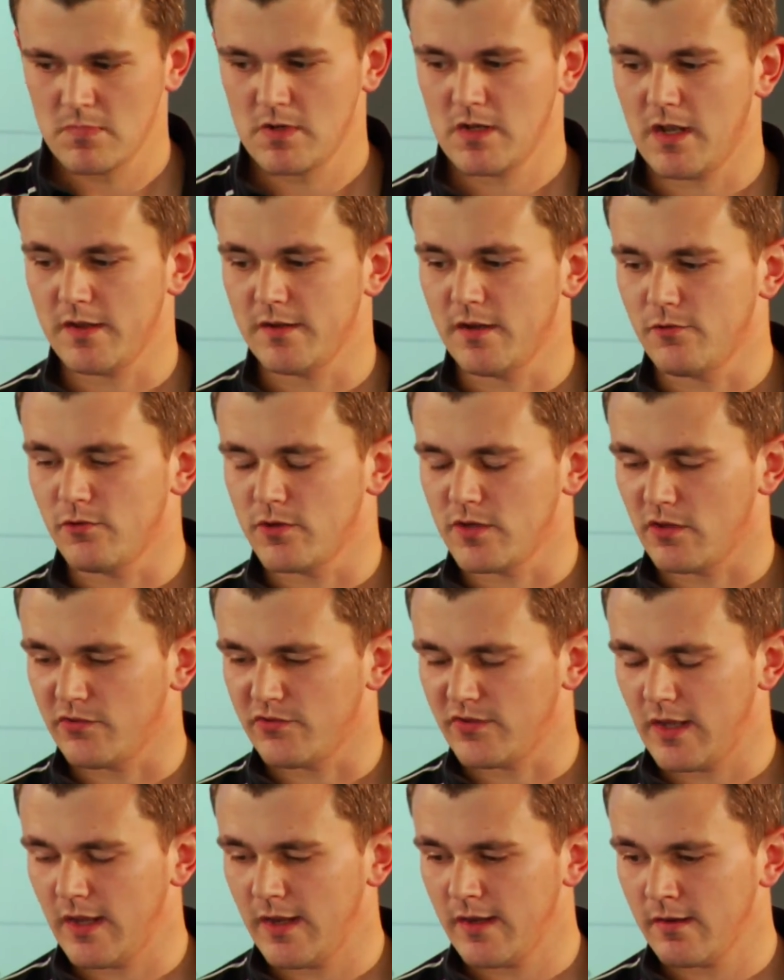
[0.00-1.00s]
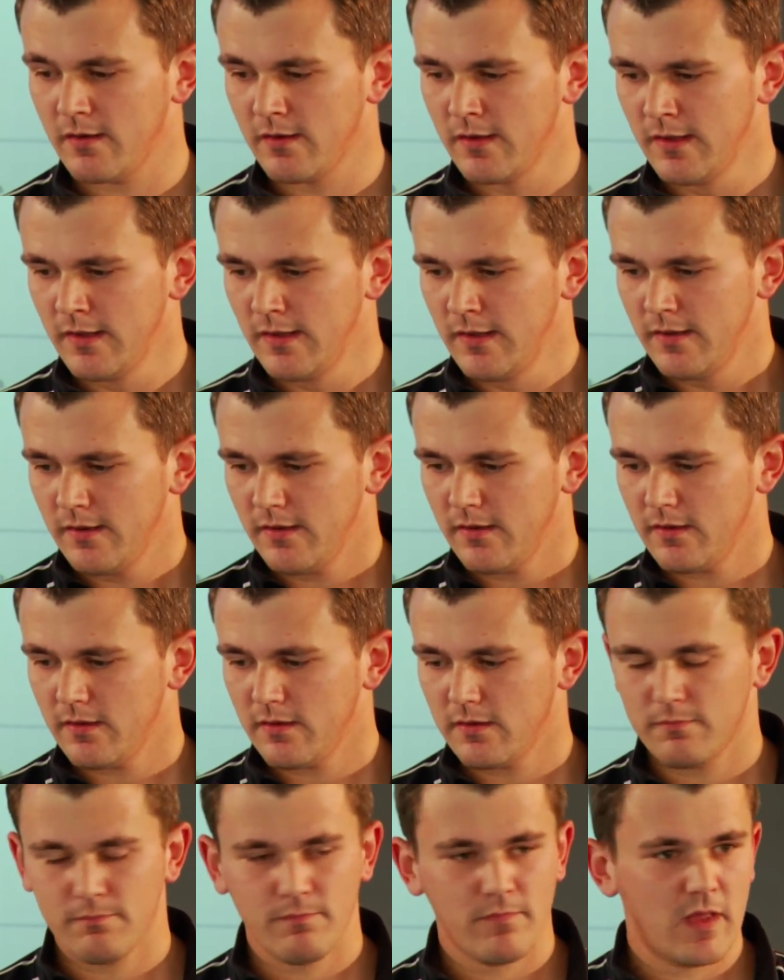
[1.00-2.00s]
Kann ja durchaus sein.
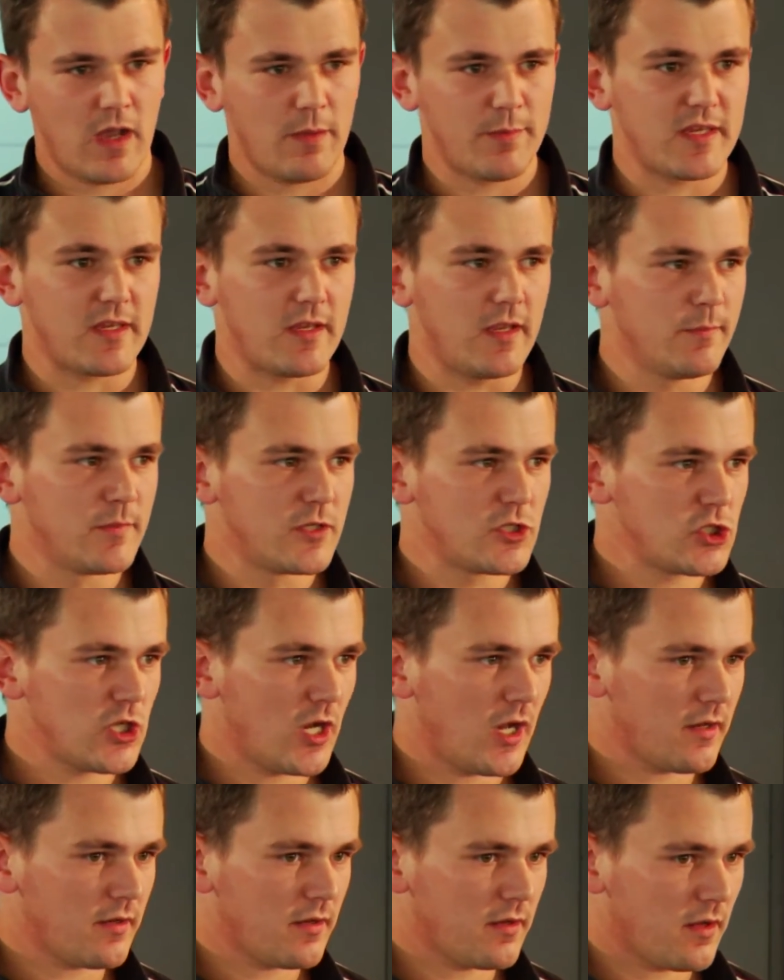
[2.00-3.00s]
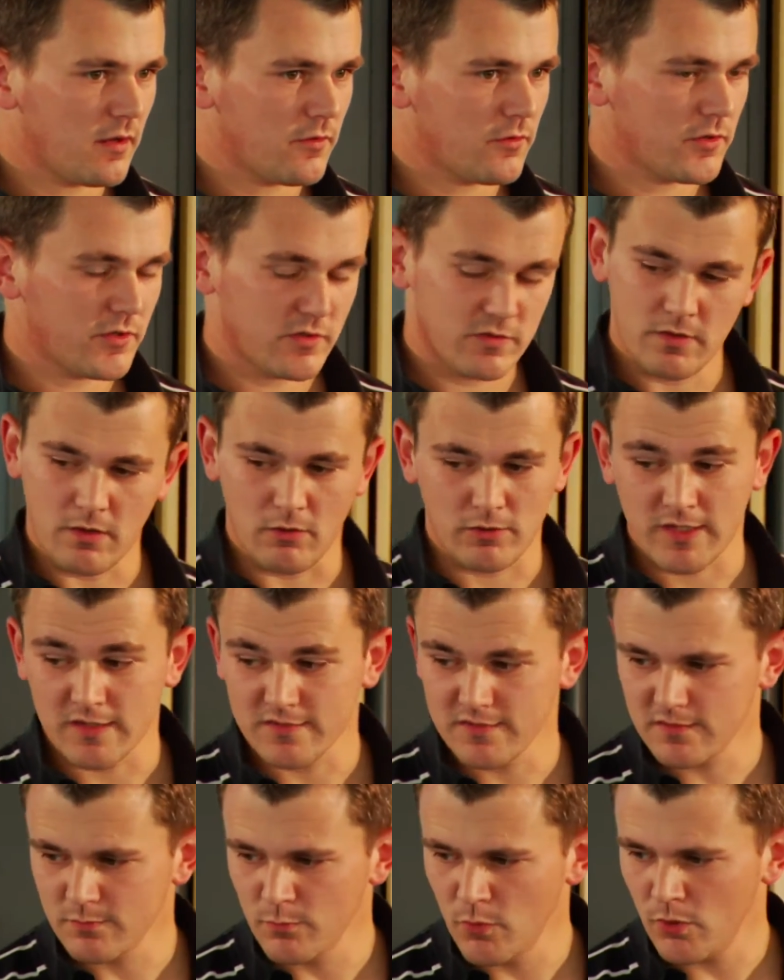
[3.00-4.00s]
Ähm, habe ich einen Image-Schaden dadurch? Auch
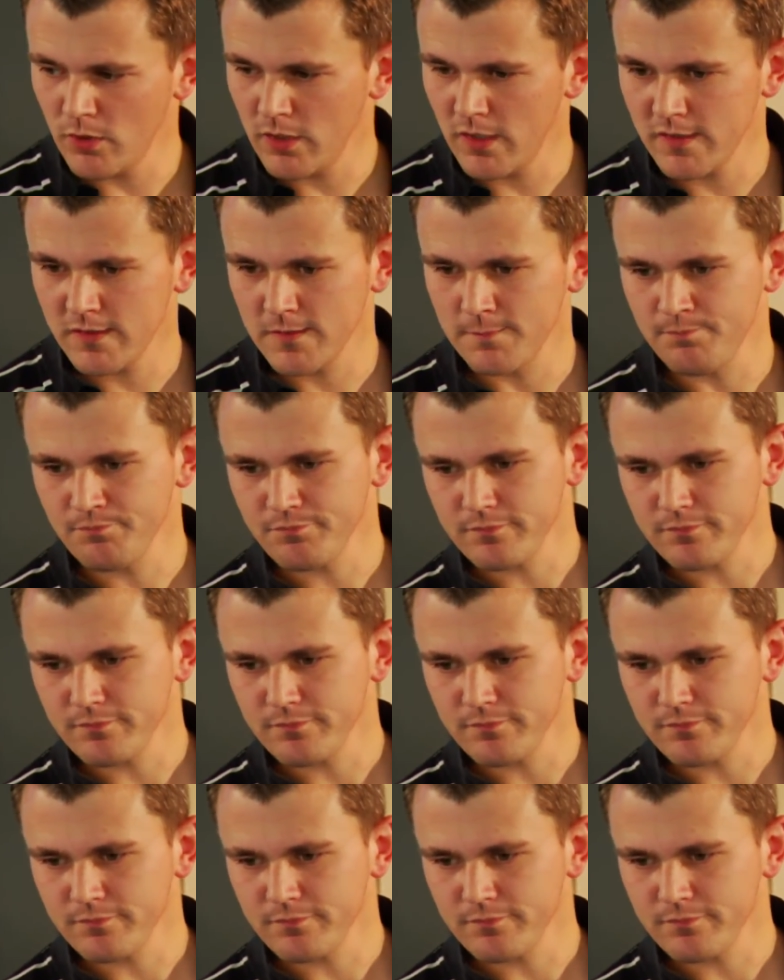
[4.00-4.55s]
das ist möglich.